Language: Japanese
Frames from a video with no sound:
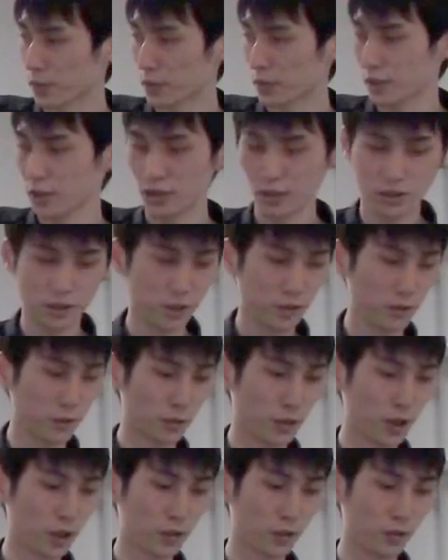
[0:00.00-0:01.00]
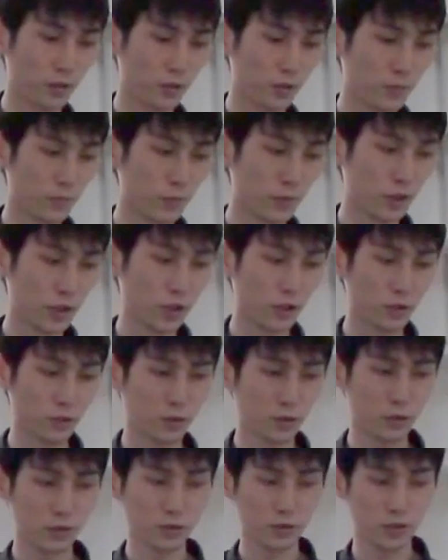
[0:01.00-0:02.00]
式1以上であるものだけを
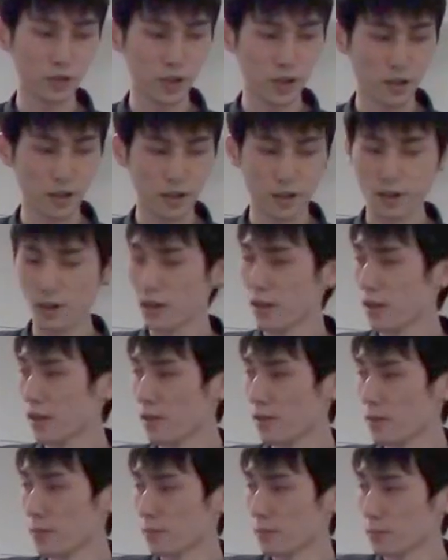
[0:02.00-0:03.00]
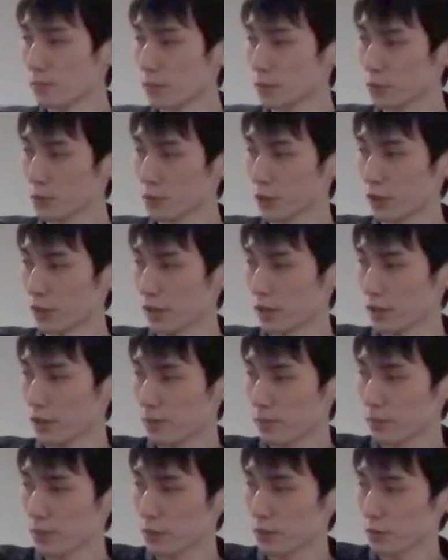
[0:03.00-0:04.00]
抽出して、その時
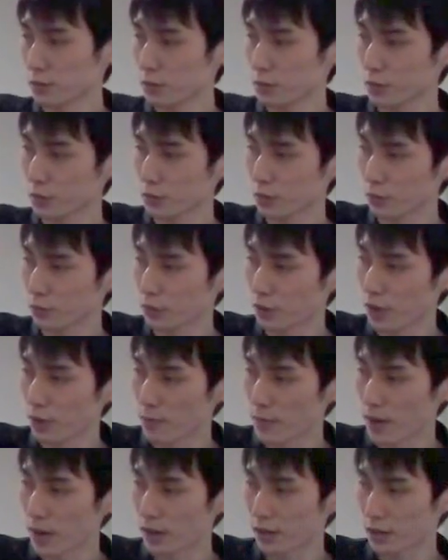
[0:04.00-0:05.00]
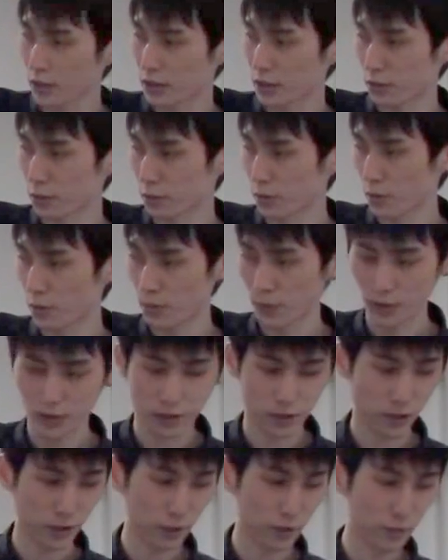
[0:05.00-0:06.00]
抽出することで安定した用例
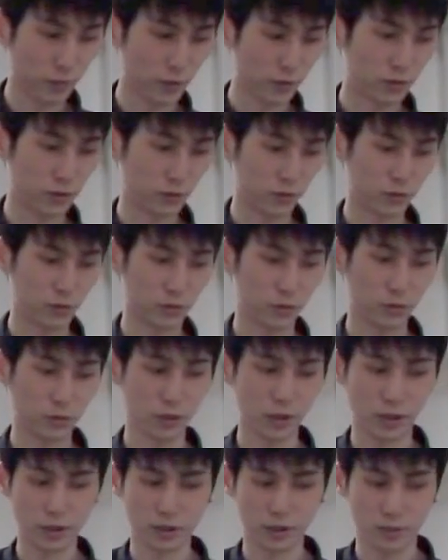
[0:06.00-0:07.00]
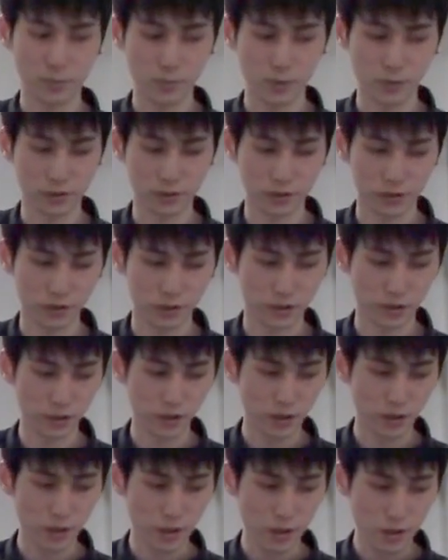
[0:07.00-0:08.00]
パターンだけを抽出することができます。
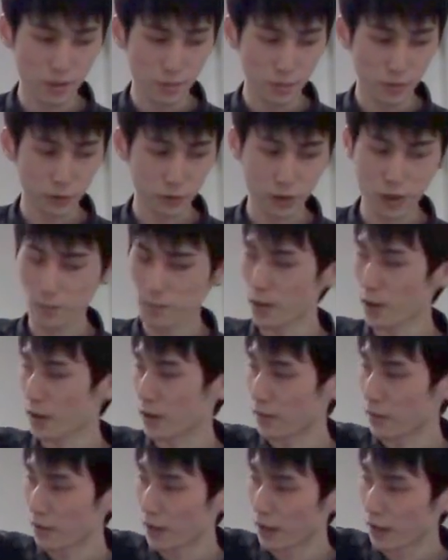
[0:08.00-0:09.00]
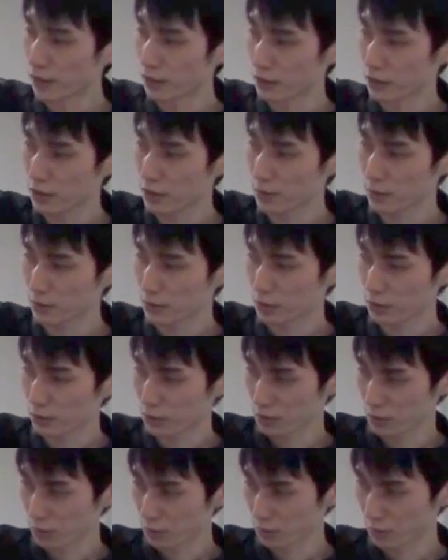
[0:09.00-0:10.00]
それは安定し
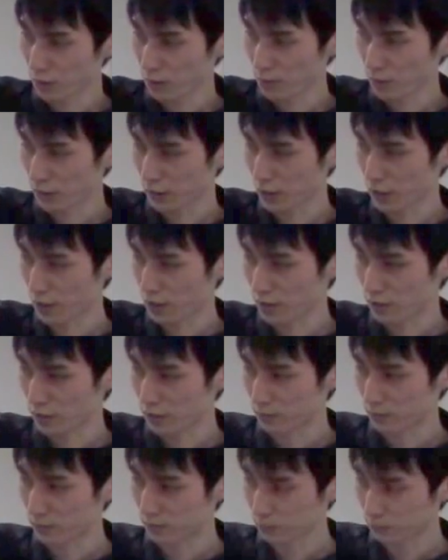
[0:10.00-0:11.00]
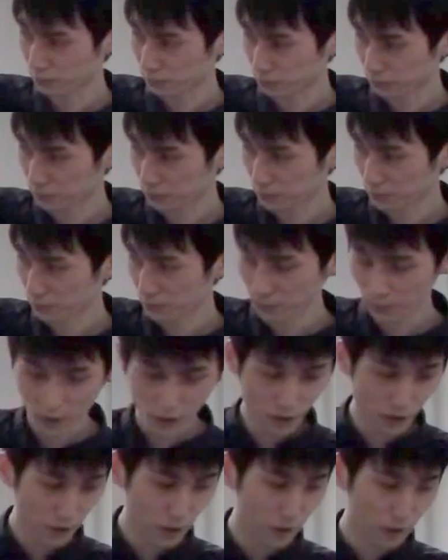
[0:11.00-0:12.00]
た用例
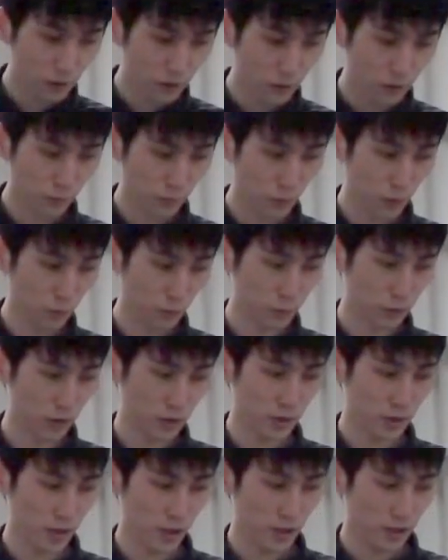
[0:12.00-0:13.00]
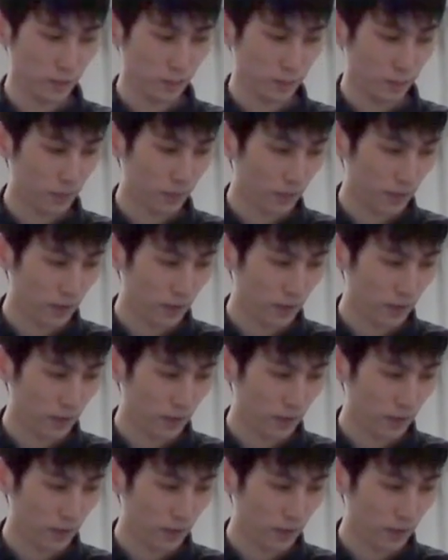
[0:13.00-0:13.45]
パターンのみを用いて